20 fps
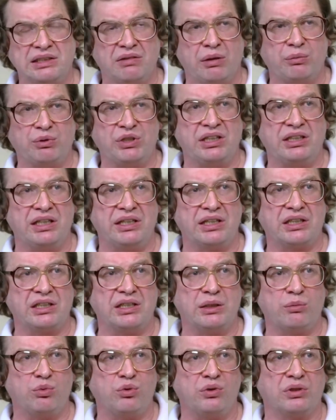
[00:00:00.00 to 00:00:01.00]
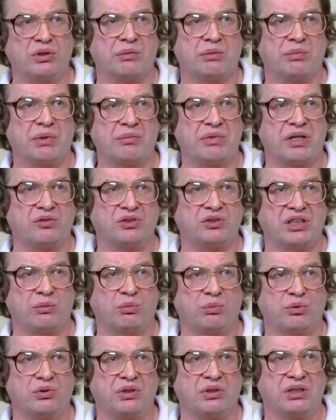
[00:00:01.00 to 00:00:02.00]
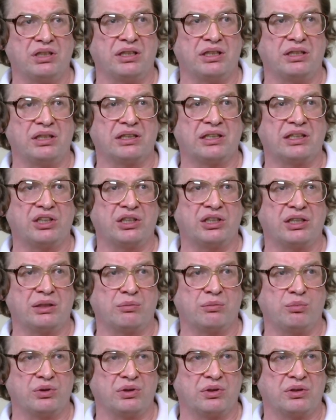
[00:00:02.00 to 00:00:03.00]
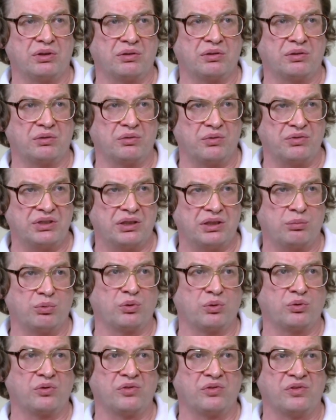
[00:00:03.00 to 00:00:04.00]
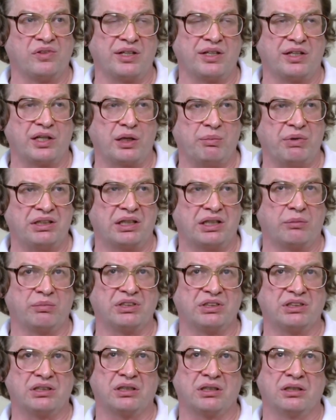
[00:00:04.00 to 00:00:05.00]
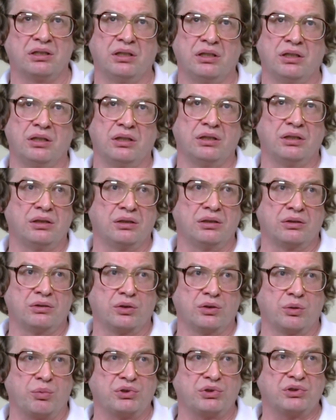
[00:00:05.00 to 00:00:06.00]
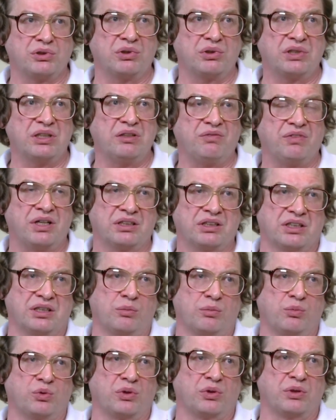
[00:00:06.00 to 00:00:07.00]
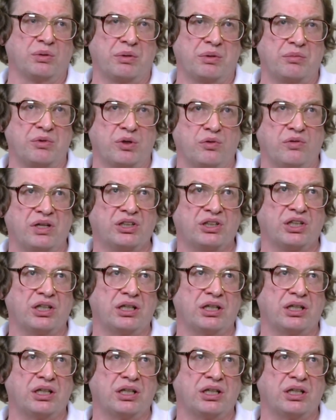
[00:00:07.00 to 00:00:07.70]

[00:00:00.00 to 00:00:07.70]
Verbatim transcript: Если вообще денег не будет, например, у всех будут деньги, точнее, будет, у всех будут длинные потребности, то просто другие факторы будут, например,